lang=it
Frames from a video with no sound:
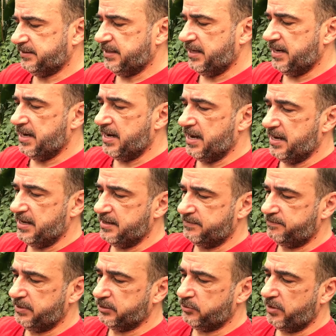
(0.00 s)
del
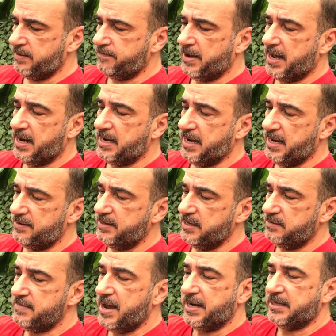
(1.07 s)
pitone palla,
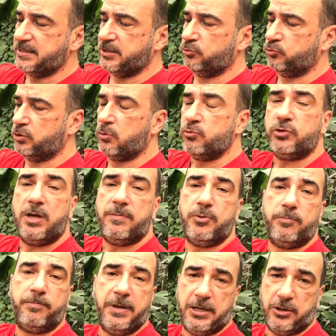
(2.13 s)
beh innanzitutto è uno dei
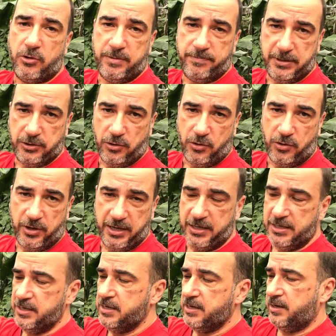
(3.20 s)
più piccoli pitoni,
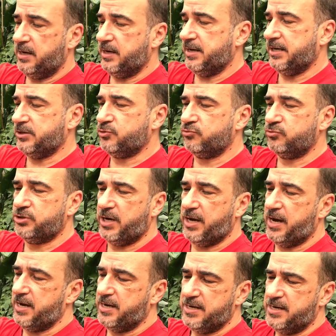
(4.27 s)
eh,
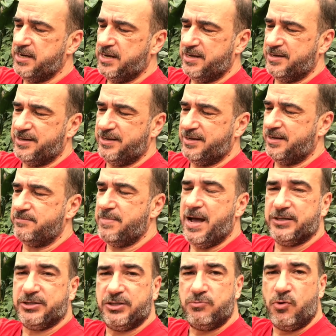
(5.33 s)
raggiunge eh, al
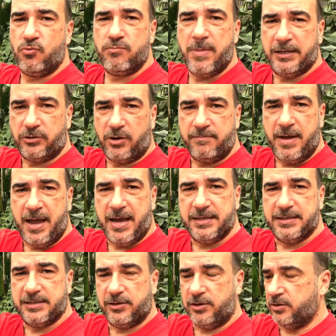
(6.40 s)
massimo un metro e
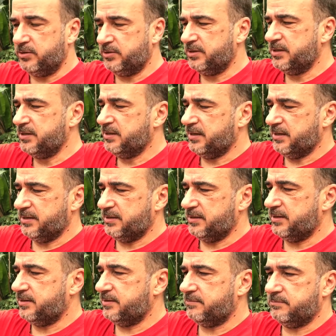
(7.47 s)
mezzo,
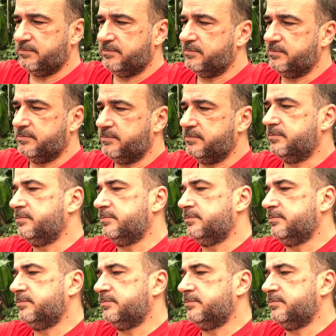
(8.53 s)
ehm,